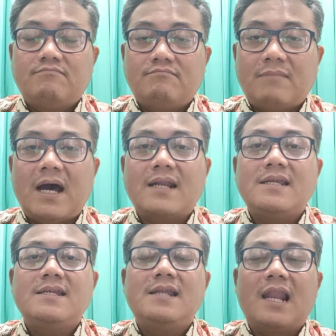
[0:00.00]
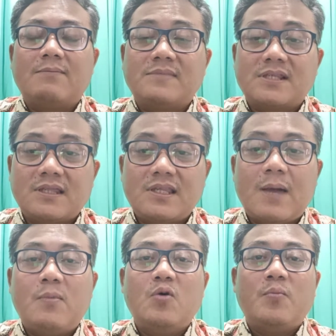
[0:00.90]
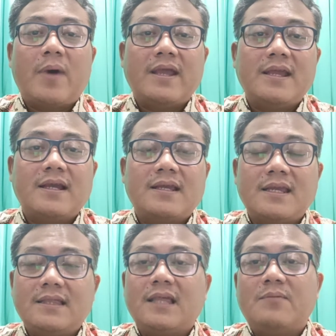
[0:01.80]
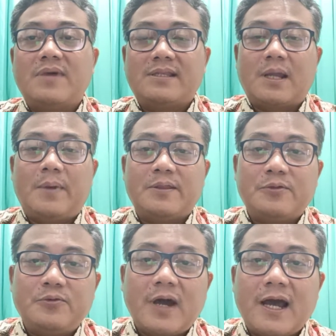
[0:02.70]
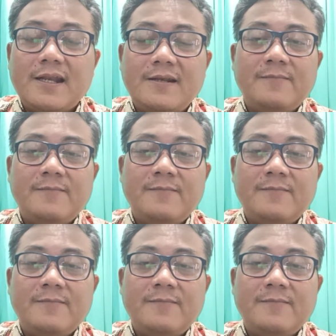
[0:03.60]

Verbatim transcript: Mari dalam setiap upaya kita bersama Tuhan,